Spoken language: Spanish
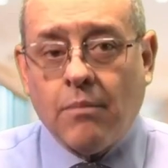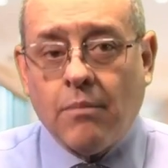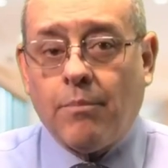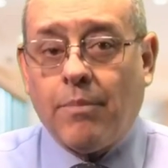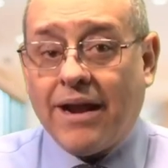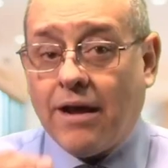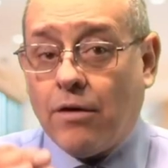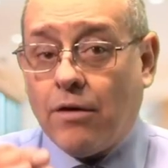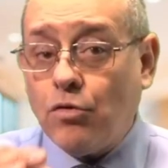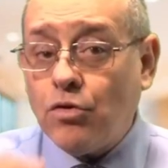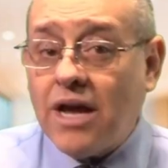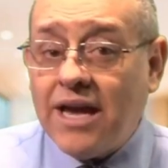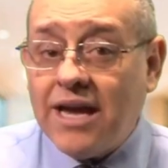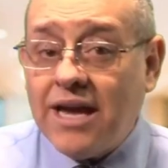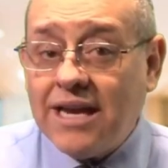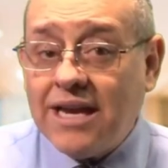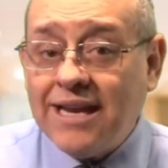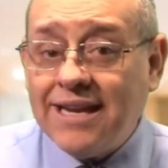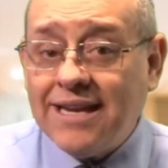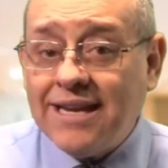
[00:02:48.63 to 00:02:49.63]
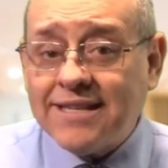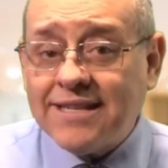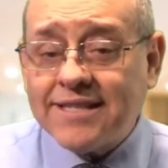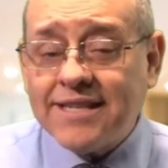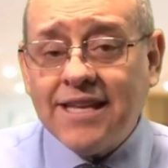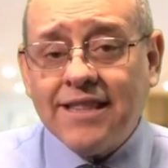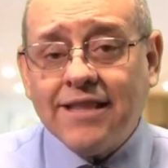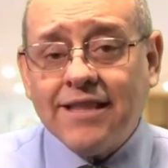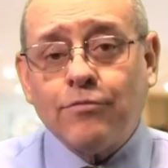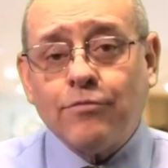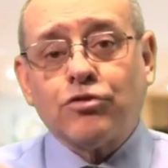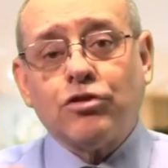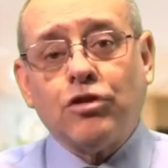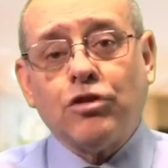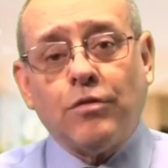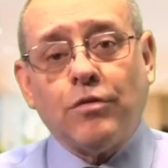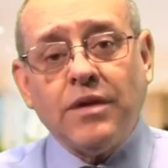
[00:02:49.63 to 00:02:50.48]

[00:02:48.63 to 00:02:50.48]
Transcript: para una LLC de un solo